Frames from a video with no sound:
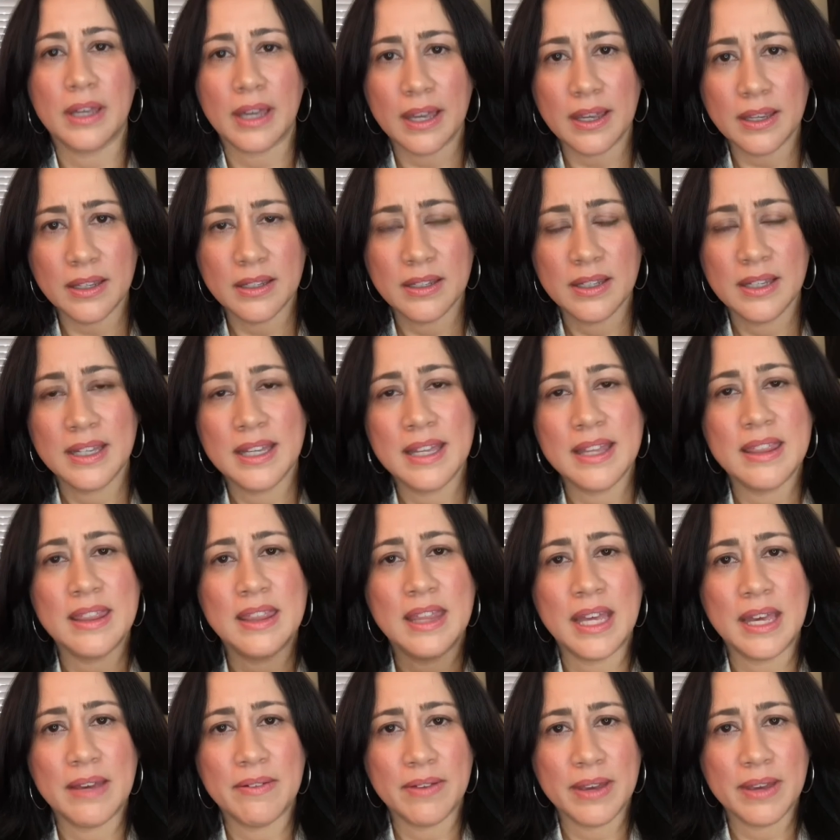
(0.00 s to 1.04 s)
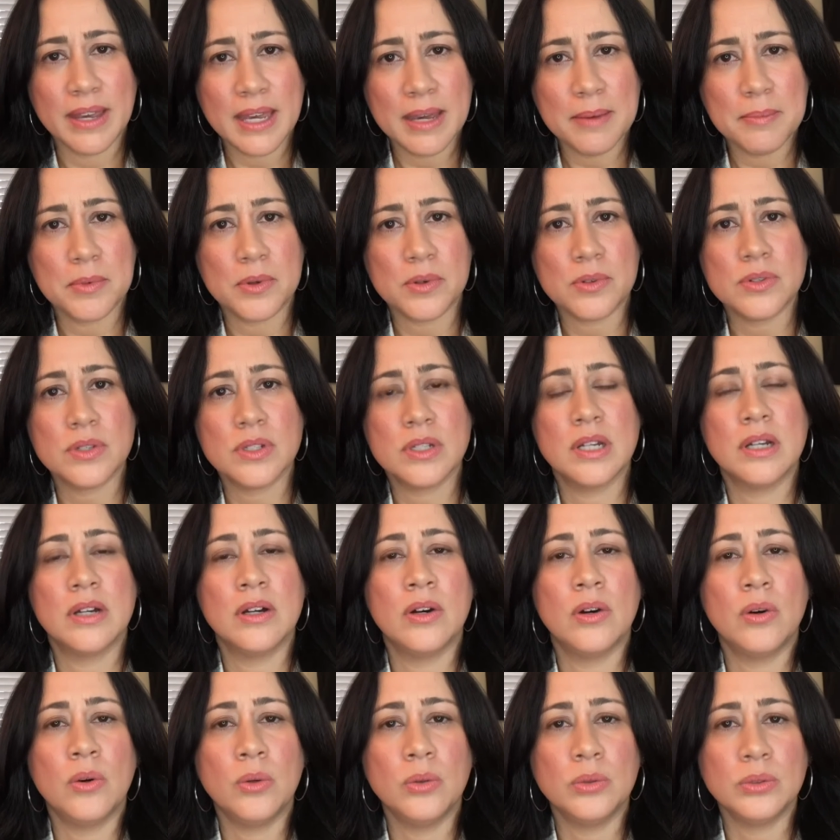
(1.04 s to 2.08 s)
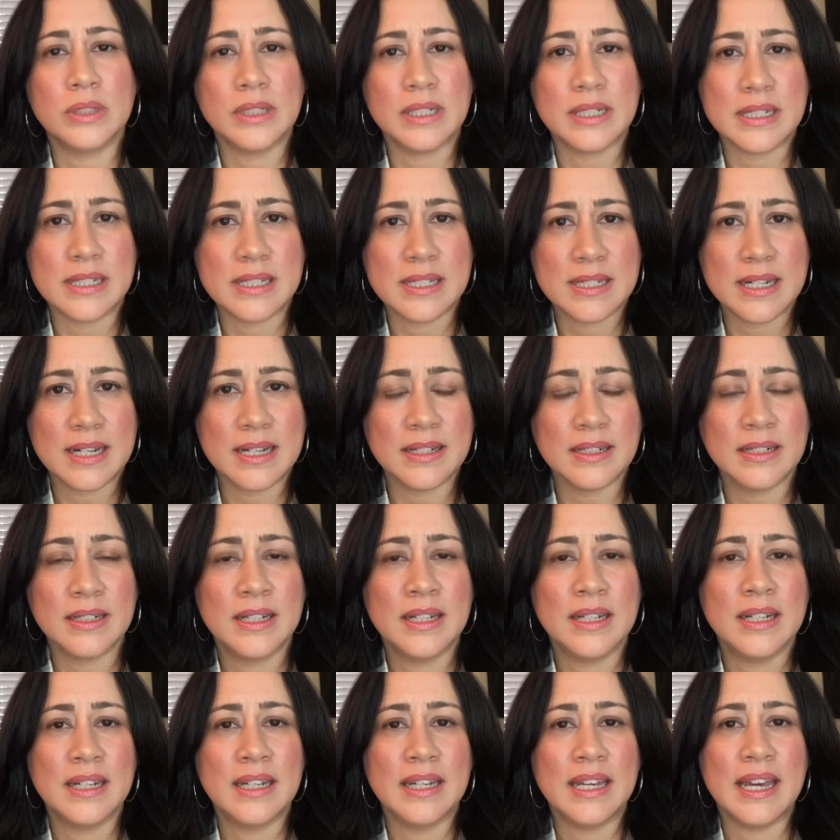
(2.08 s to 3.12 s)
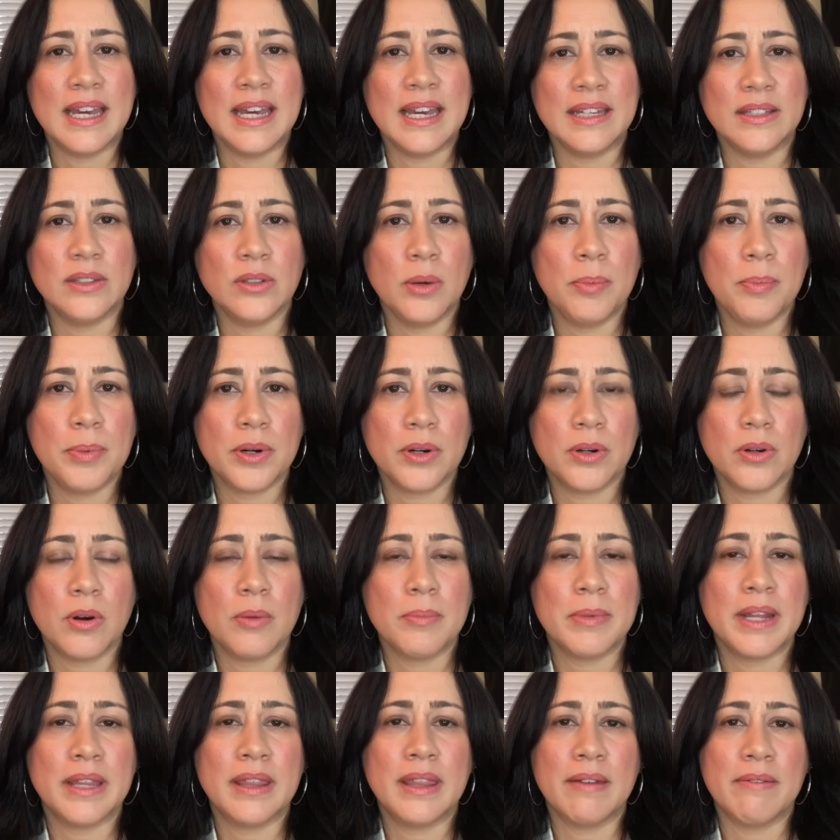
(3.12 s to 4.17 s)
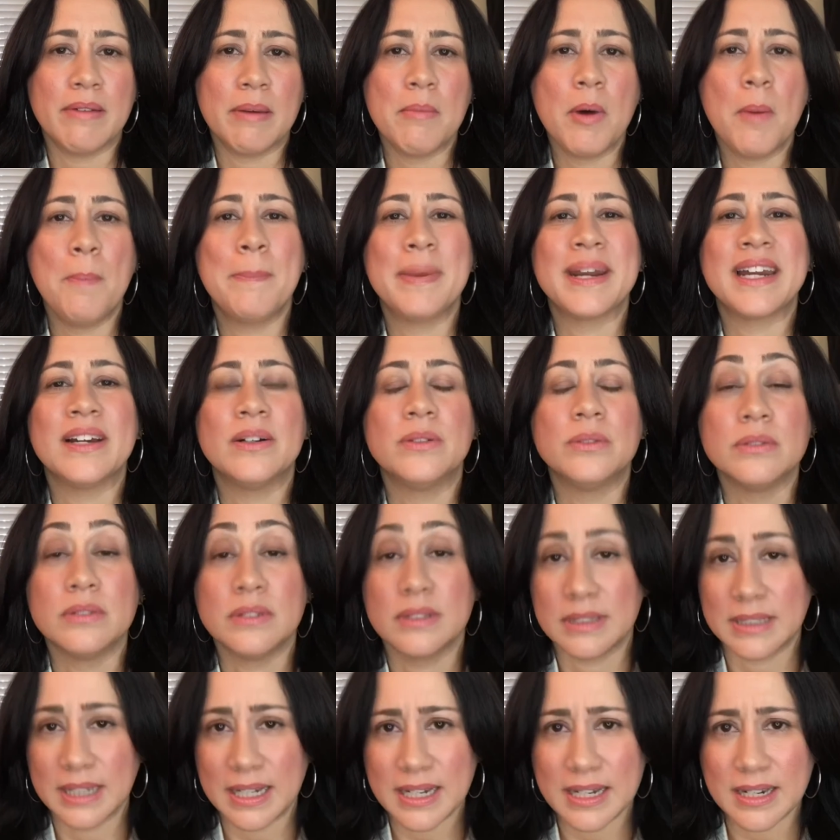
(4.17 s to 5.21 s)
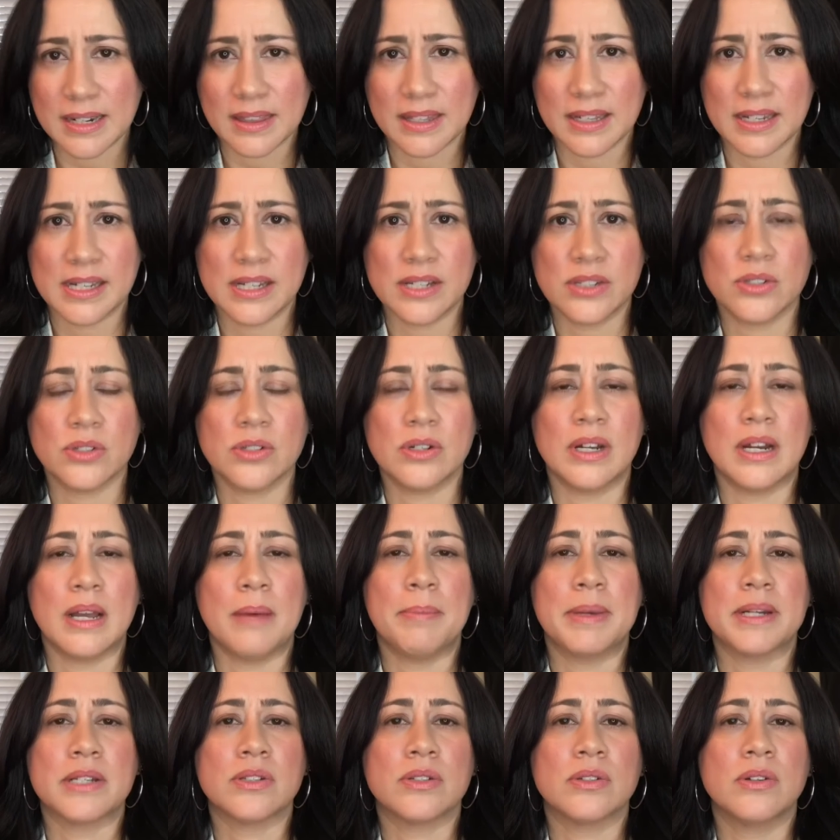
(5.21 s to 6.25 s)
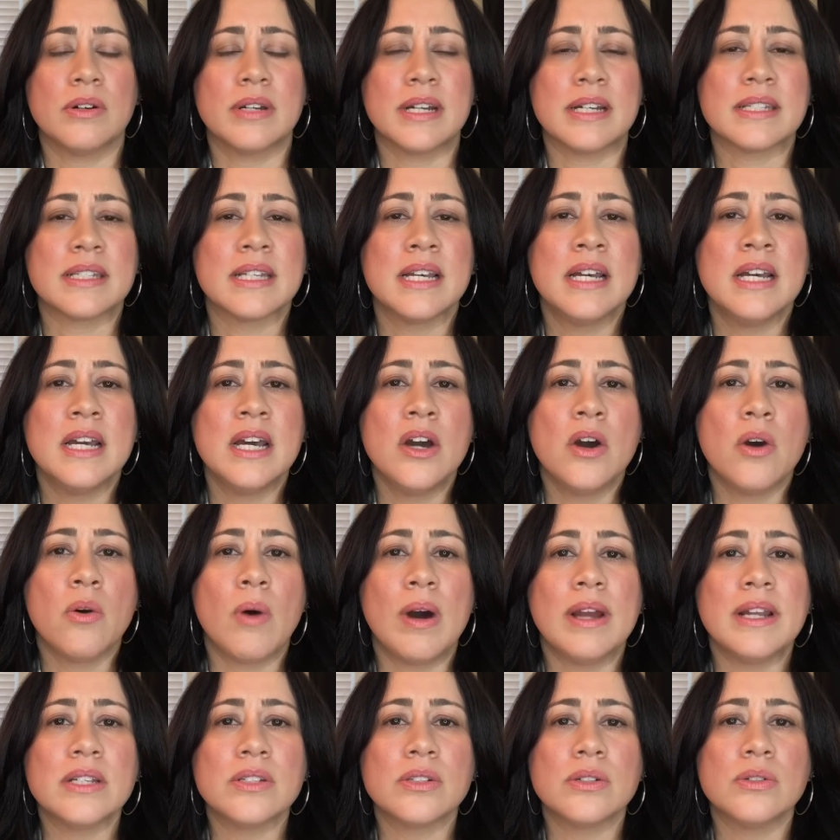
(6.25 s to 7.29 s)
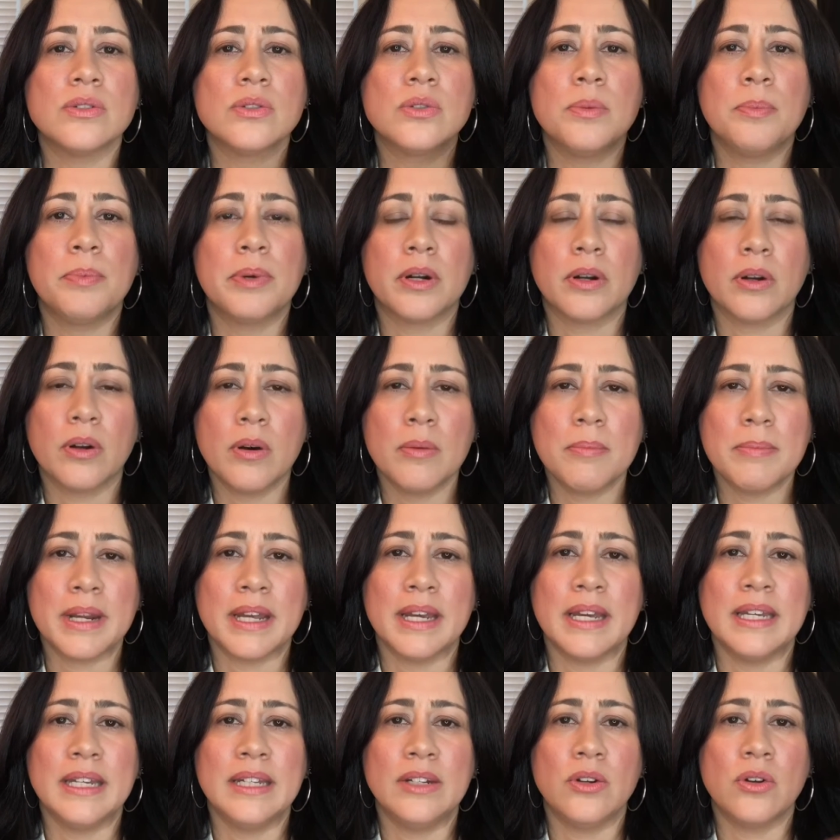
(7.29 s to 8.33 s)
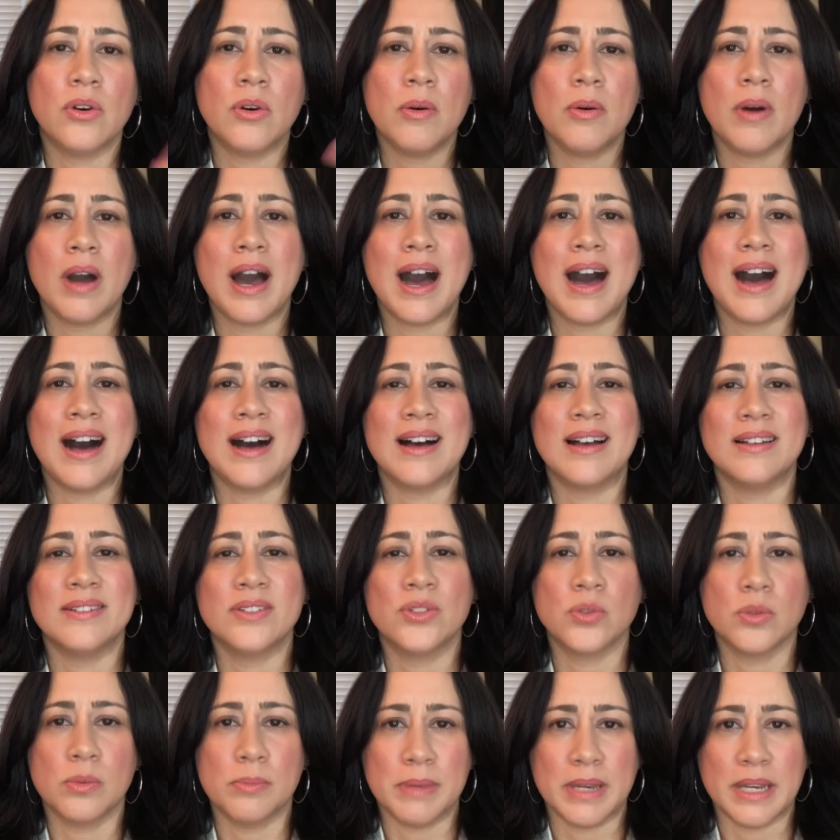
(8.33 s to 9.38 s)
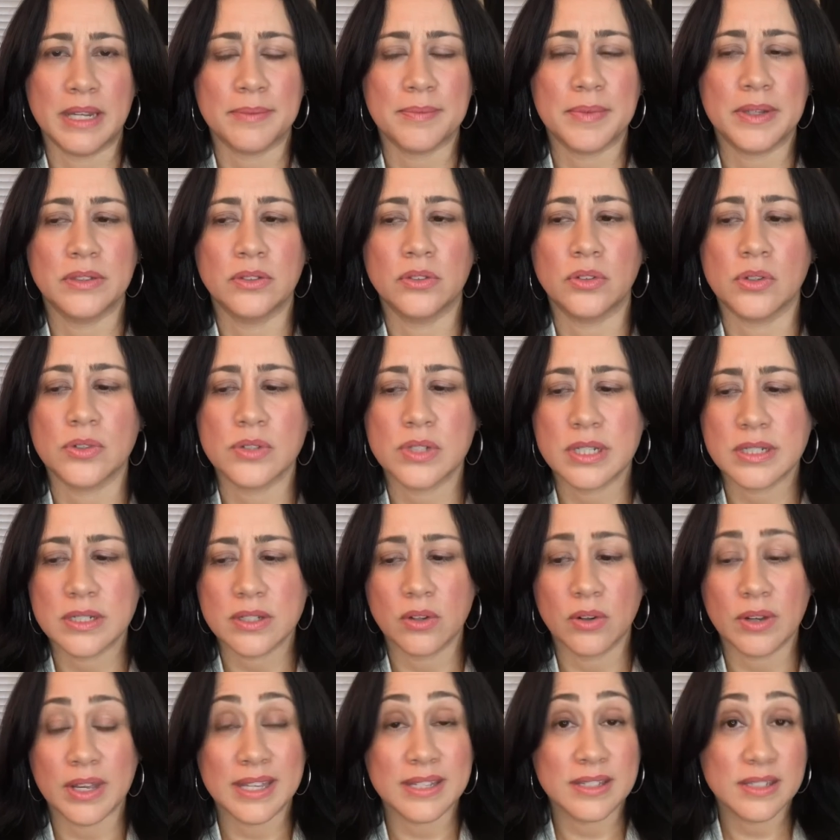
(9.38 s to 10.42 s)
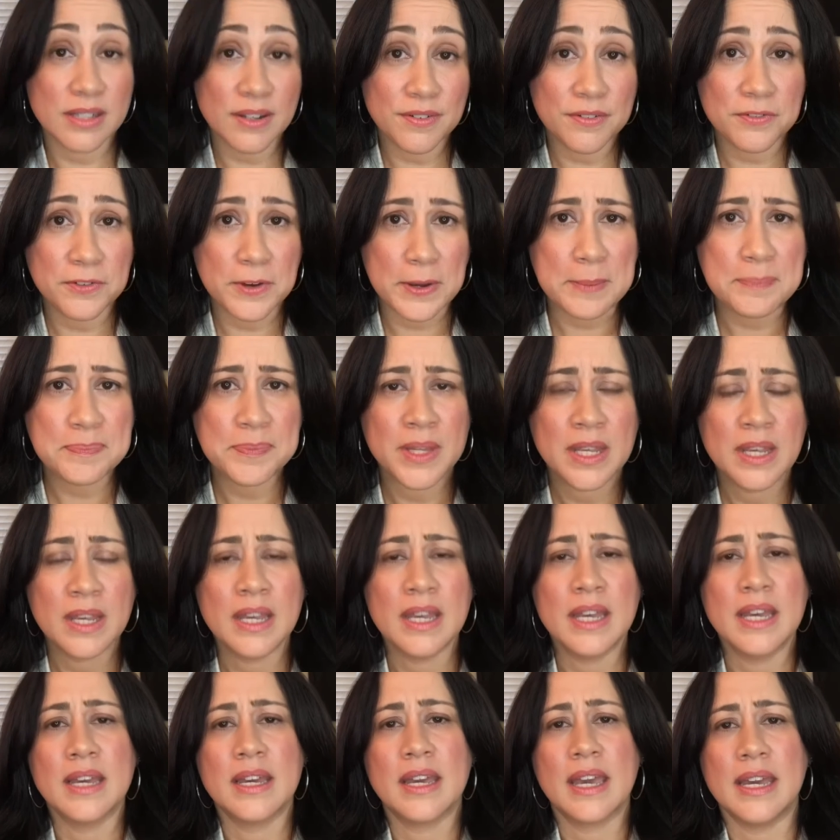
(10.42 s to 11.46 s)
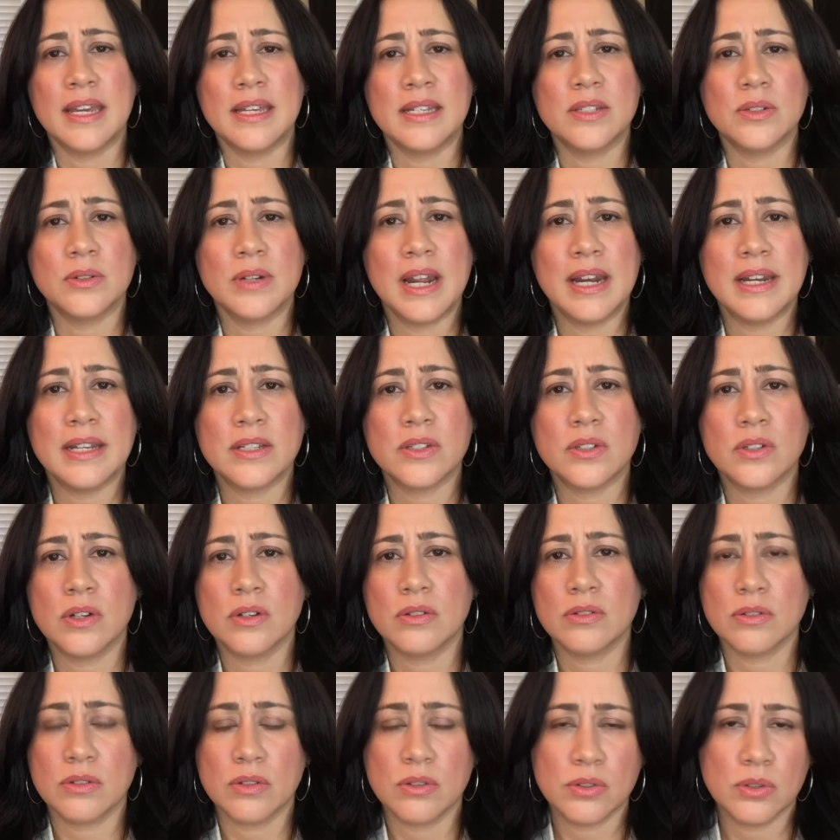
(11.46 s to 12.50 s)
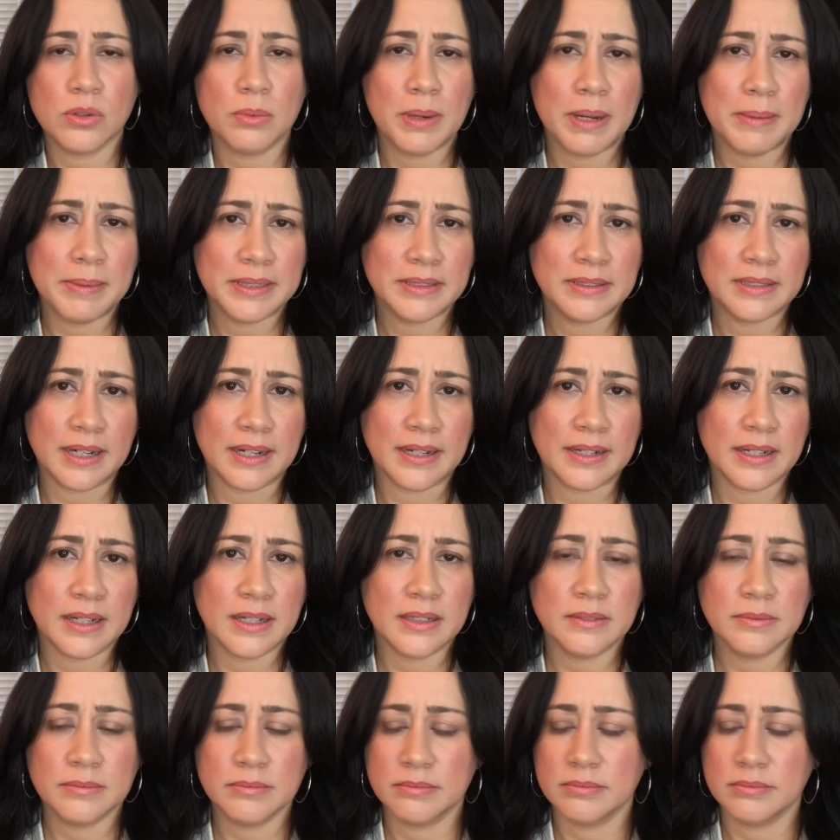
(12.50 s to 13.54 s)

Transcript: qué debemos utilizar estos pronombres debemos preguntar, de hecho, a las personas cuáles son sus pronombres y no asumir. Entonces lo que hice fue que hice una lección suplementaria